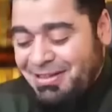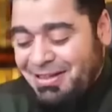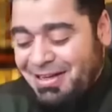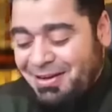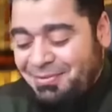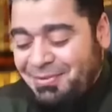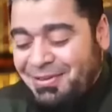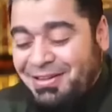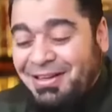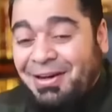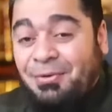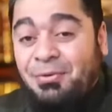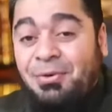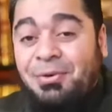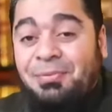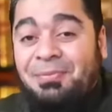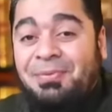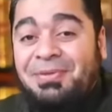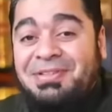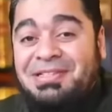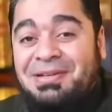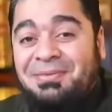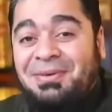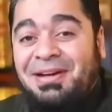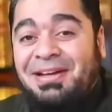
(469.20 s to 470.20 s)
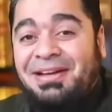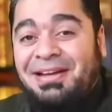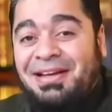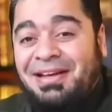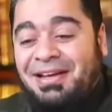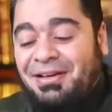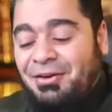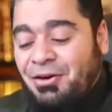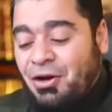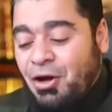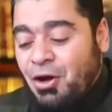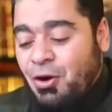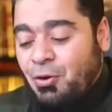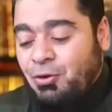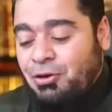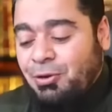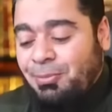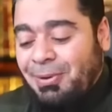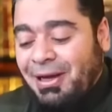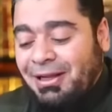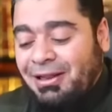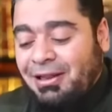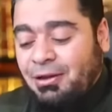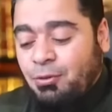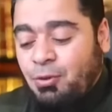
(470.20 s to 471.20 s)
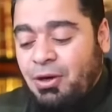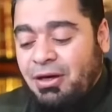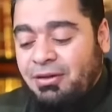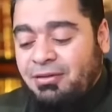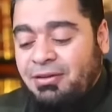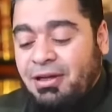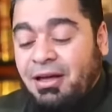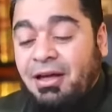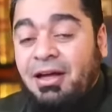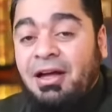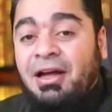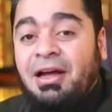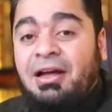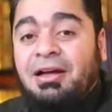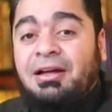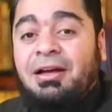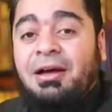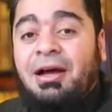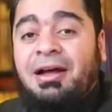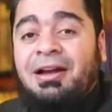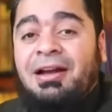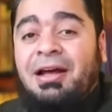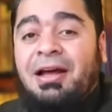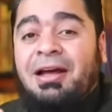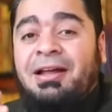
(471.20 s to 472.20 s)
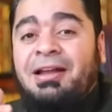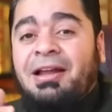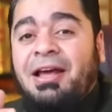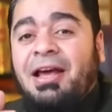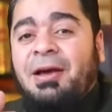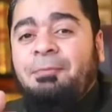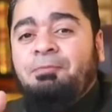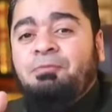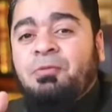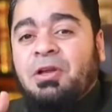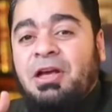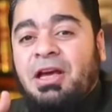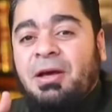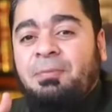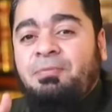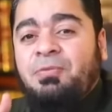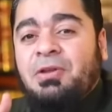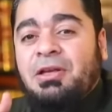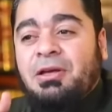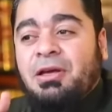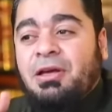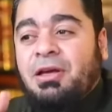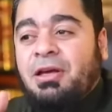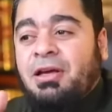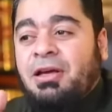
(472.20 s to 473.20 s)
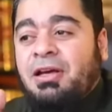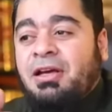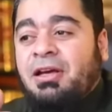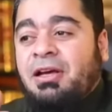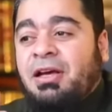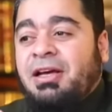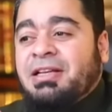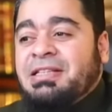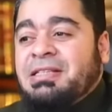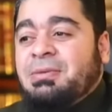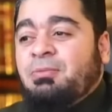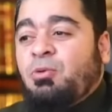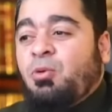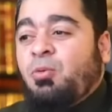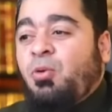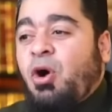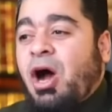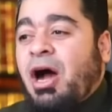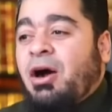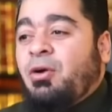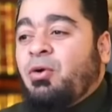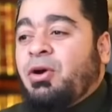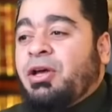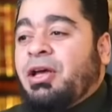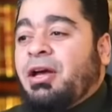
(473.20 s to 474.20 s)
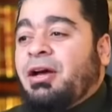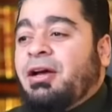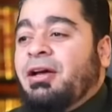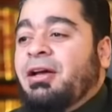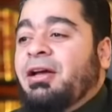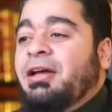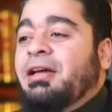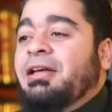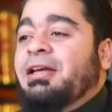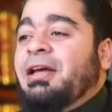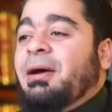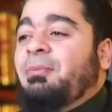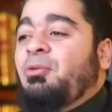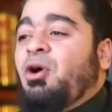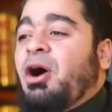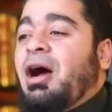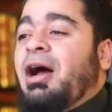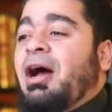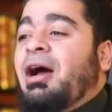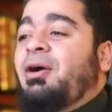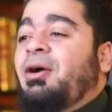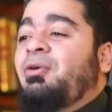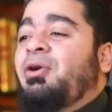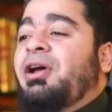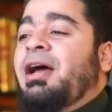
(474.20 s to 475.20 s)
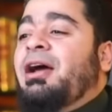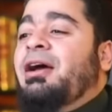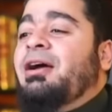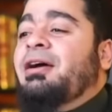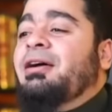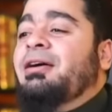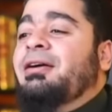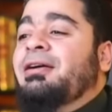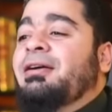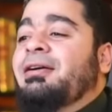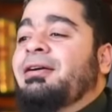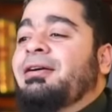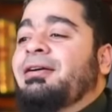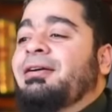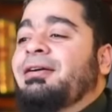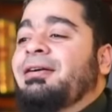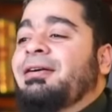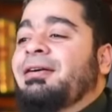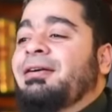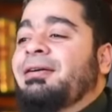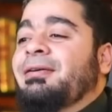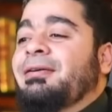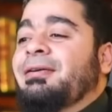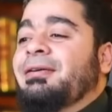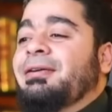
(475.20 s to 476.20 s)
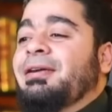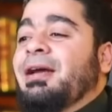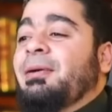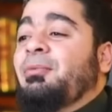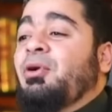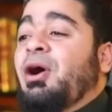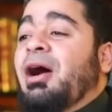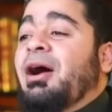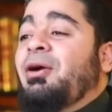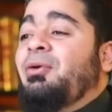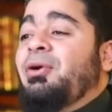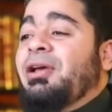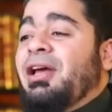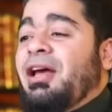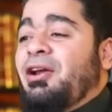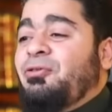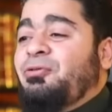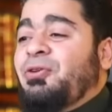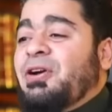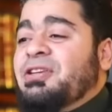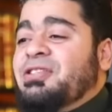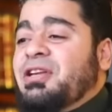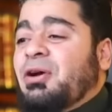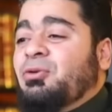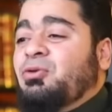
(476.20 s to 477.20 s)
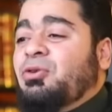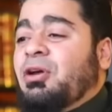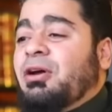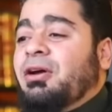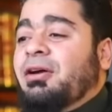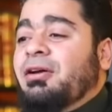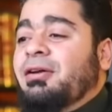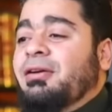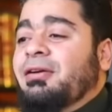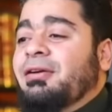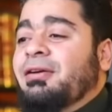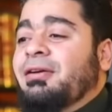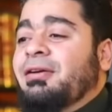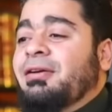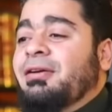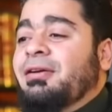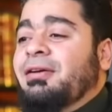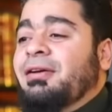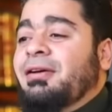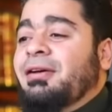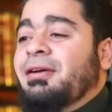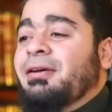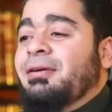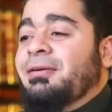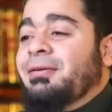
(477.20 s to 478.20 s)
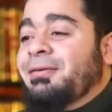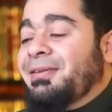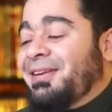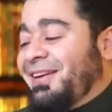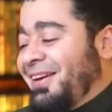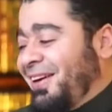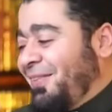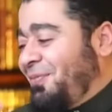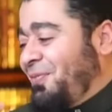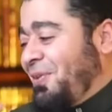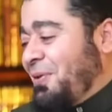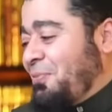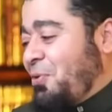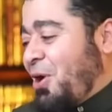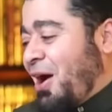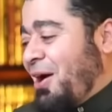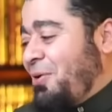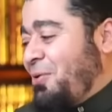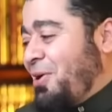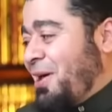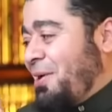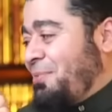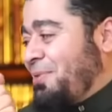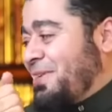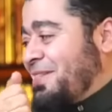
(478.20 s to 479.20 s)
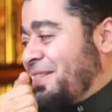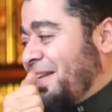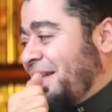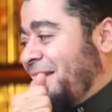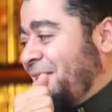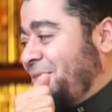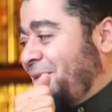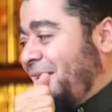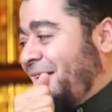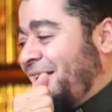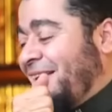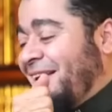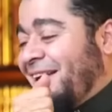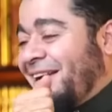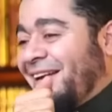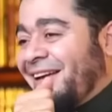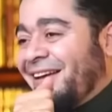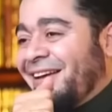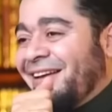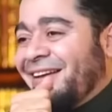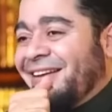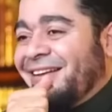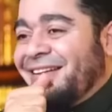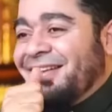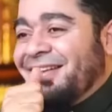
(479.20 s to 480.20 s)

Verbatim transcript: دي جامد قوي صباح الخير وتبعت لي ورده إيه، انا انا ابني ابني إيه، إيه، اسمه معاويه يا معاويه يا معاويه ارفع صوتك لا ابني معاويه بيسلم عليك